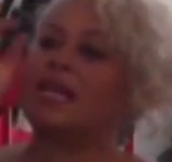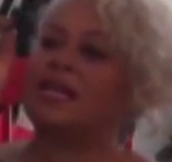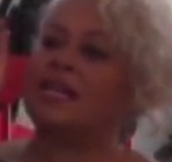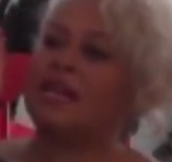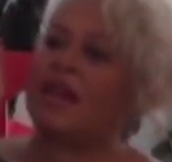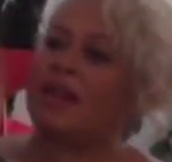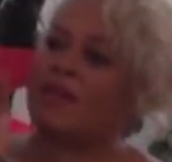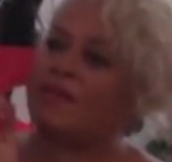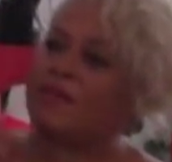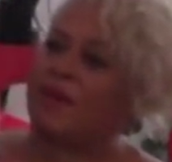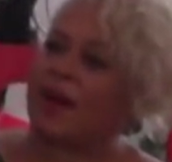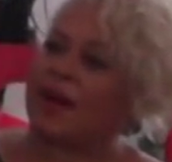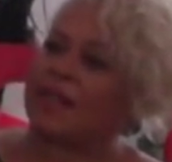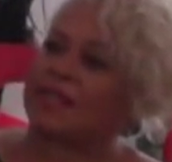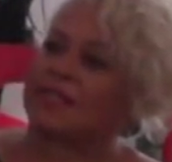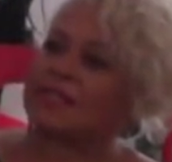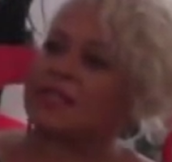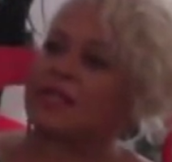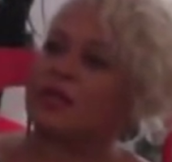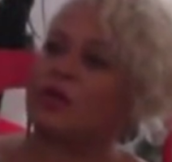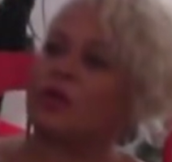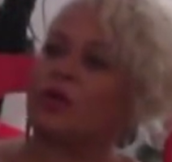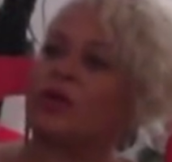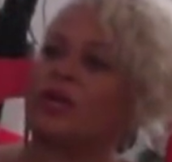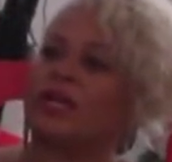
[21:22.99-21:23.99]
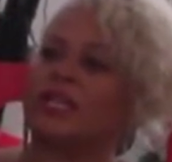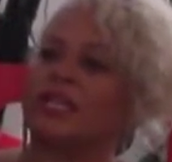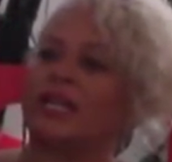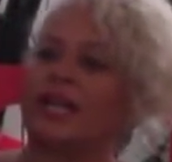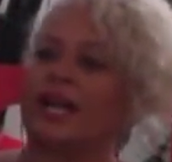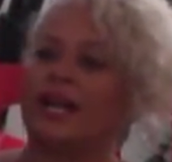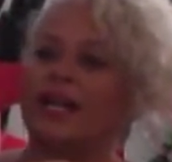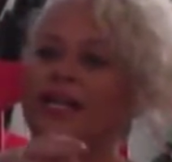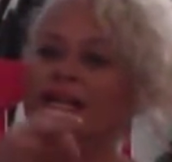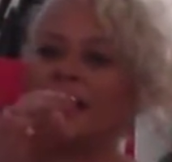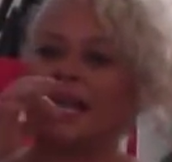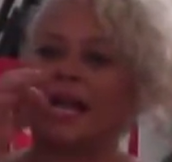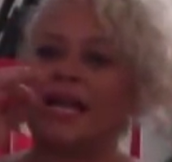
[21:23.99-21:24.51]
Ne fazla
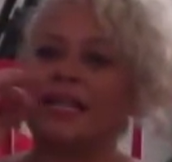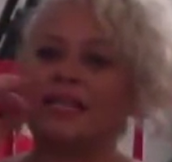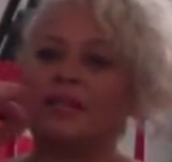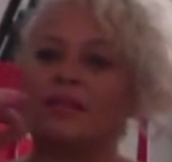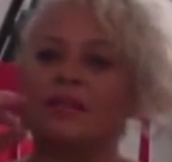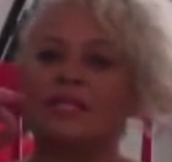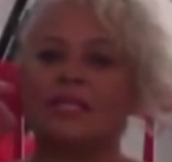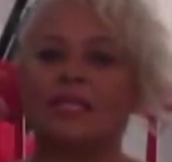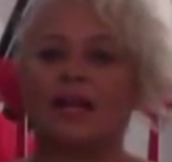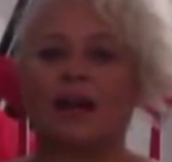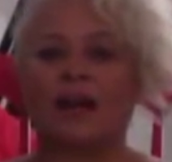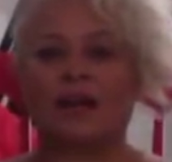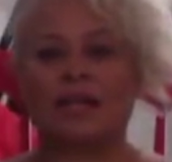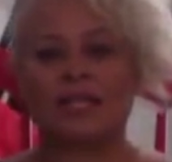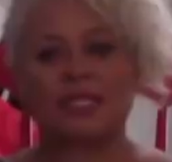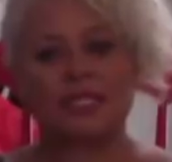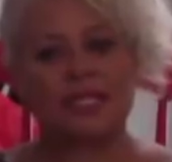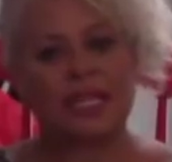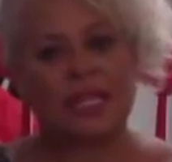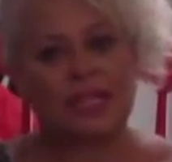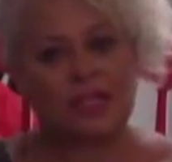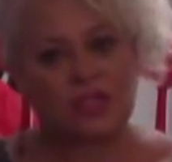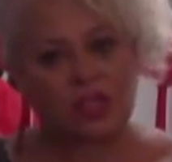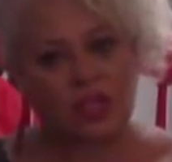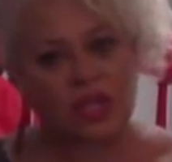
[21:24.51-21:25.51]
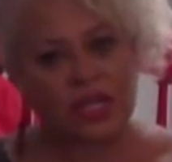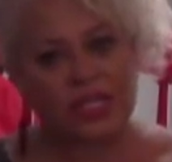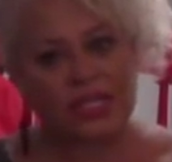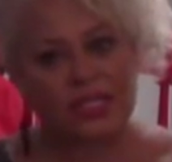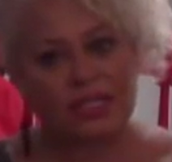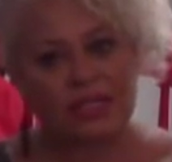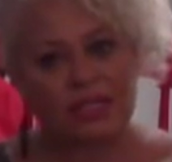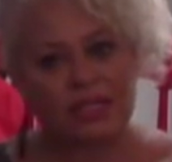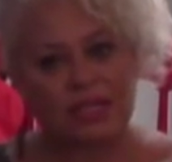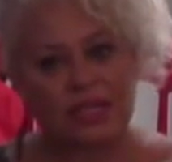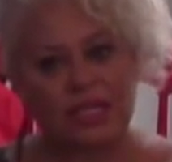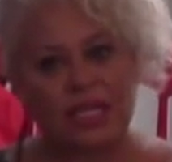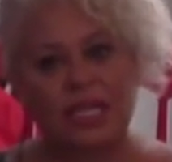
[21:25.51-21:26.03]
yukalarak kendimizi hasta edeceğiz
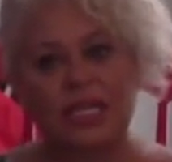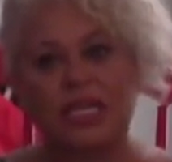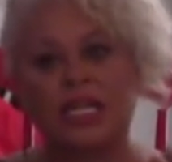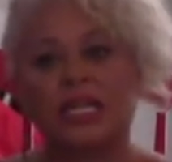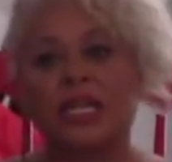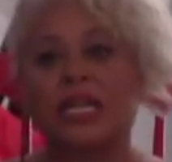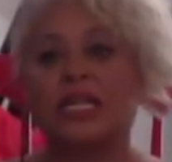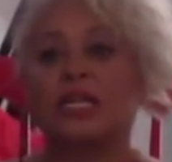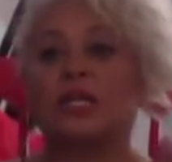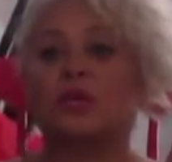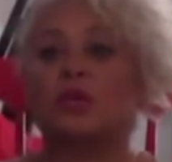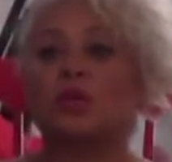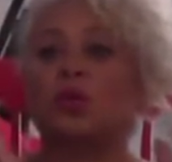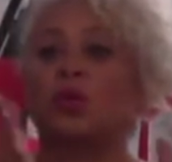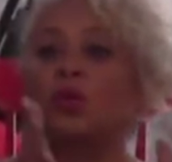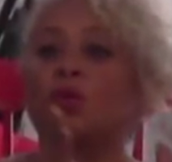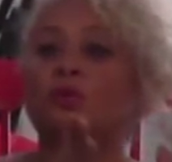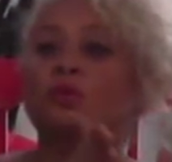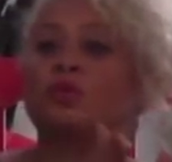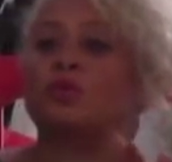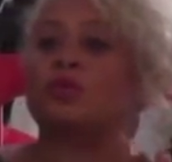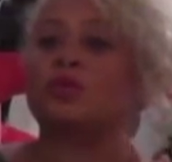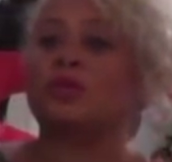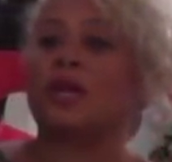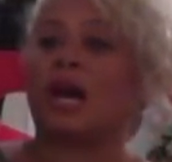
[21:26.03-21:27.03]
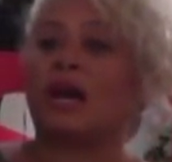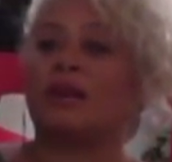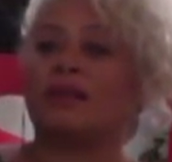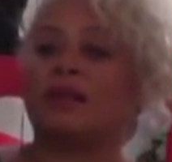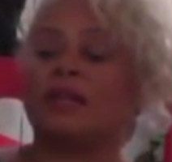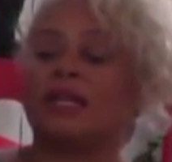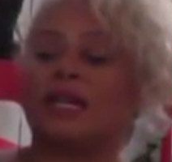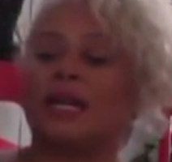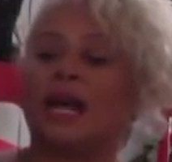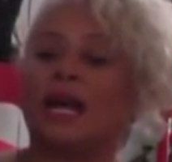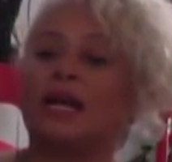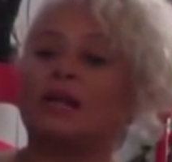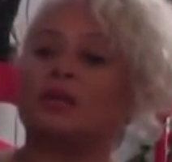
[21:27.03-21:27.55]
ne de sorumsuz
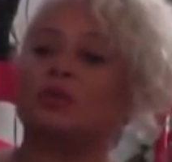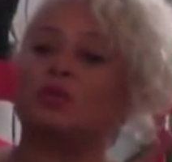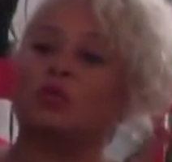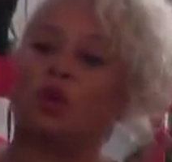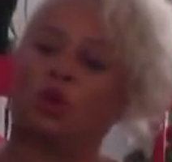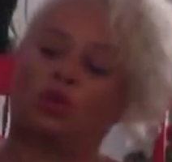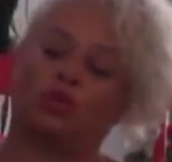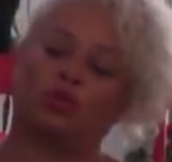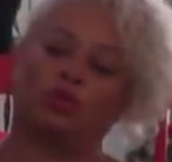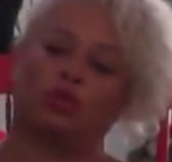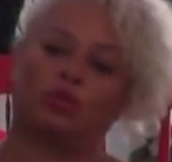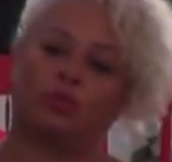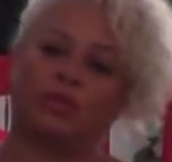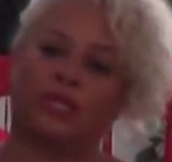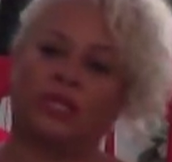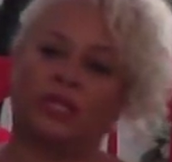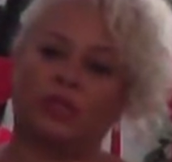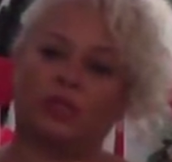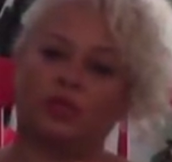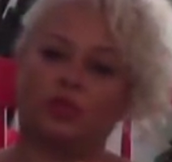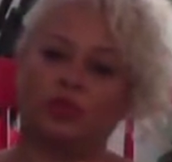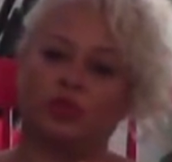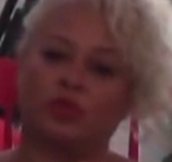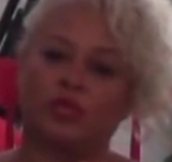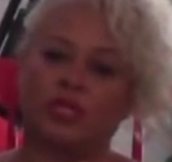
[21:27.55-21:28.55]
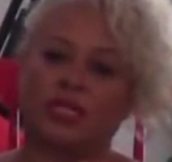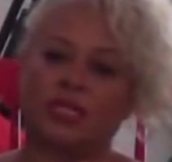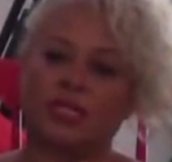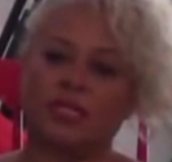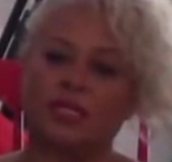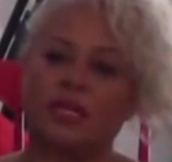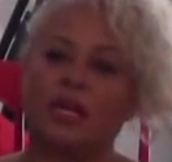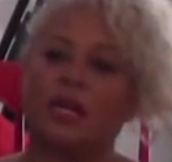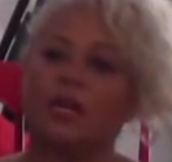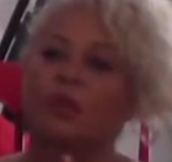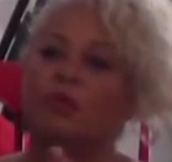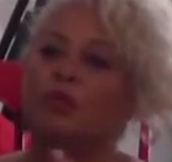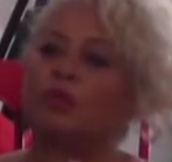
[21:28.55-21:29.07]
davranarak zor durumlara düşeceğiz.
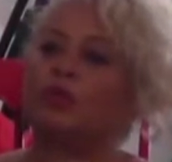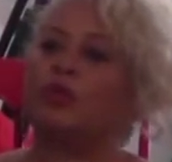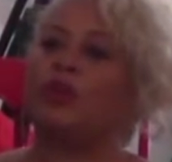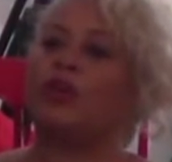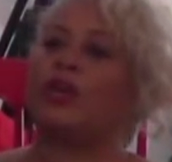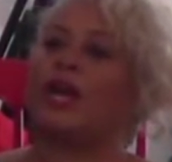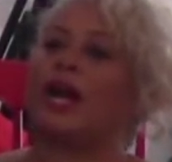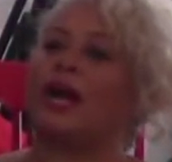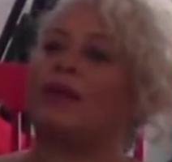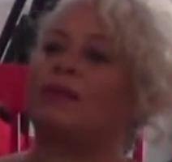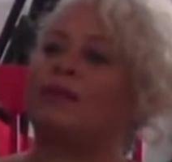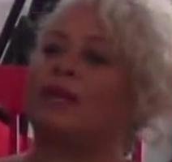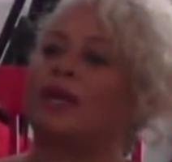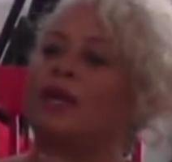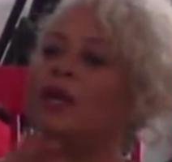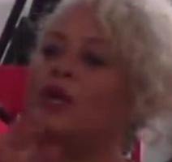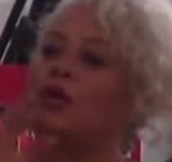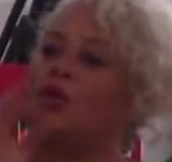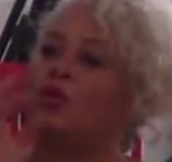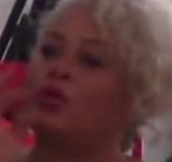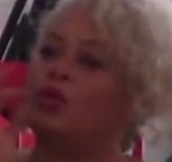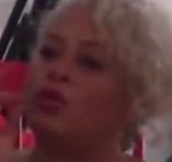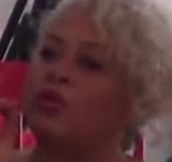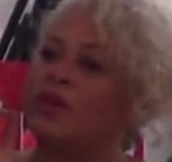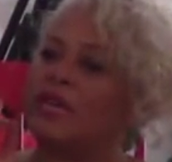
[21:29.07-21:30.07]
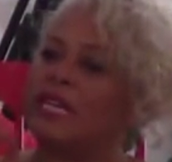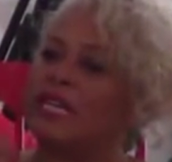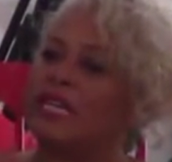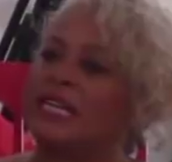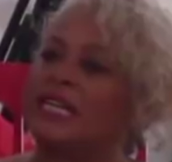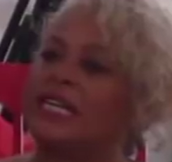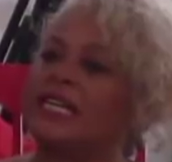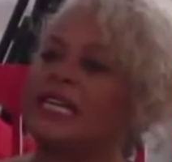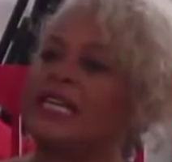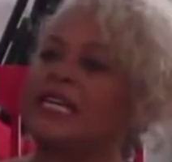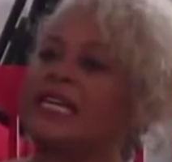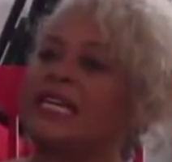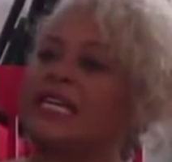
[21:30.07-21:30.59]
Bu dönemde
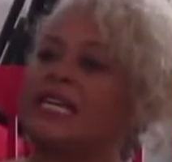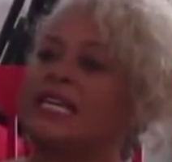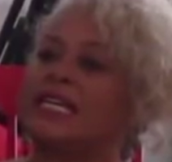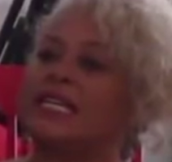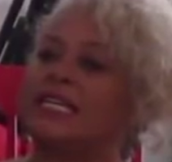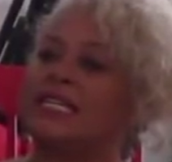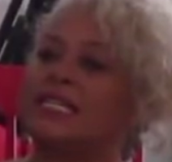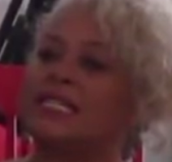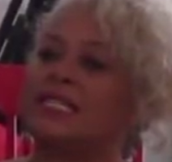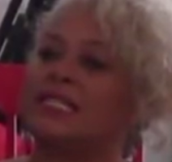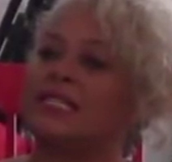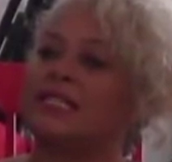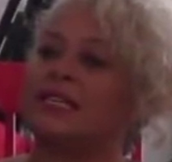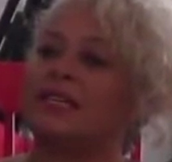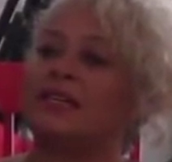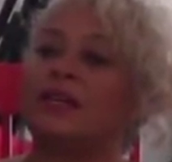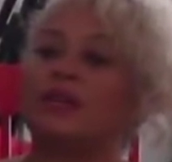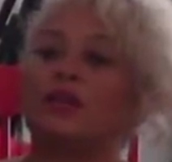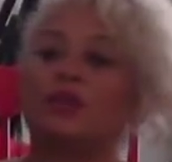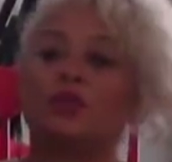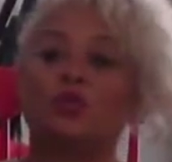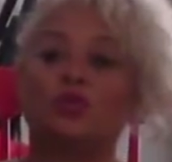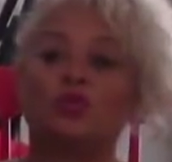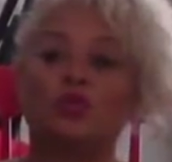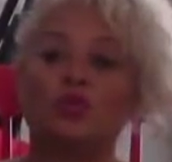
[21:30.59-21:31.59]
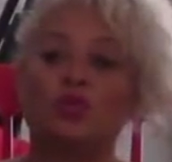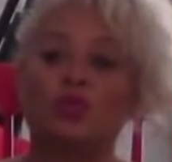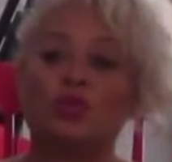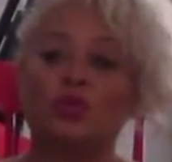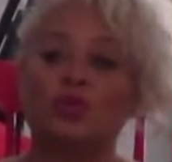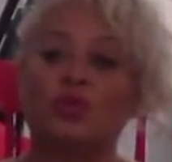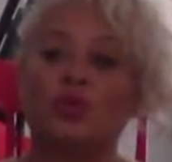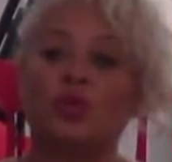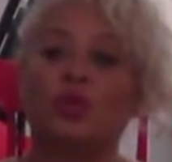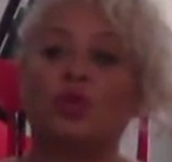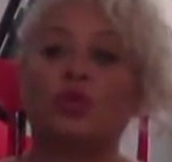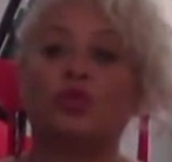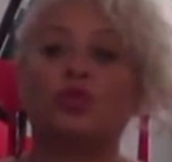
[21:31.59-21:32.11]
güvenirlilik ilkesi,
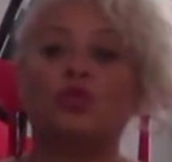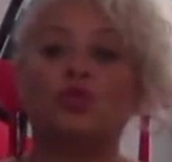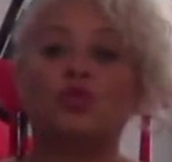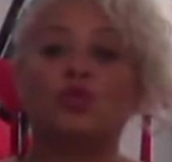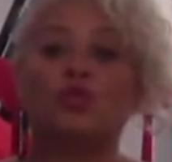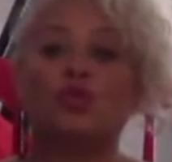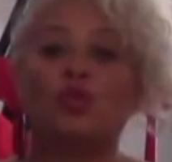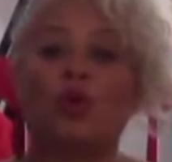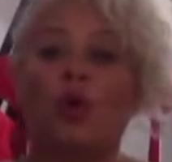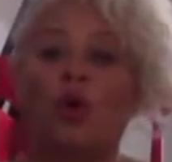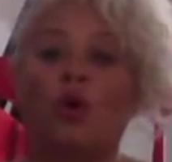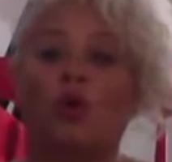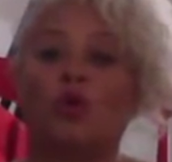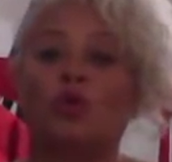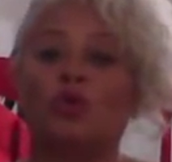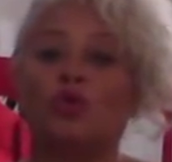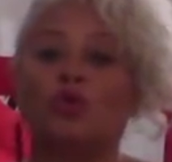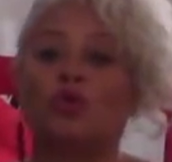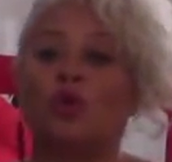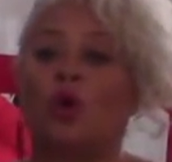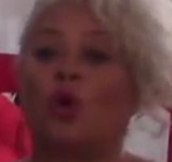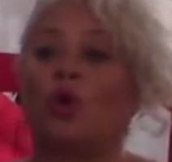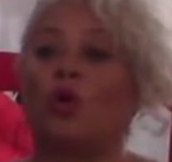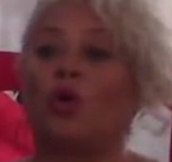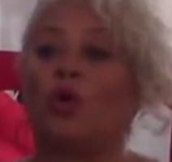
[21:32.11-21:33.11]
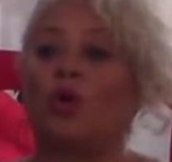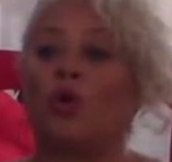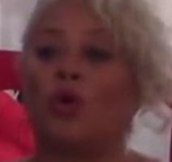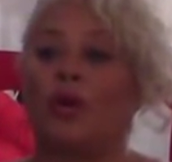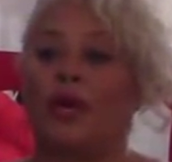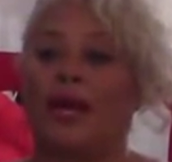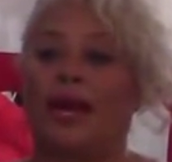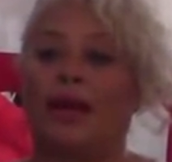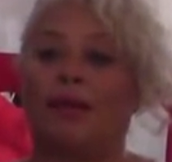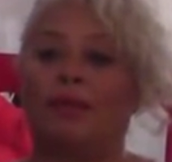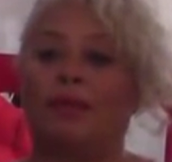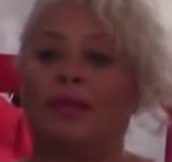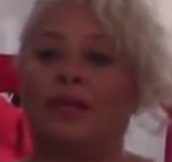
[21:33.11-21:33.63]
dürüstlük çok çok
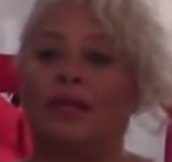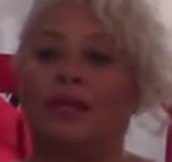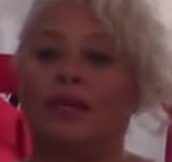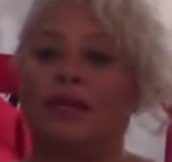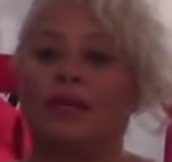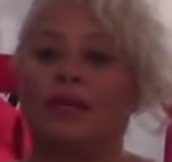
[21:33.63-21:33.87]
önemli.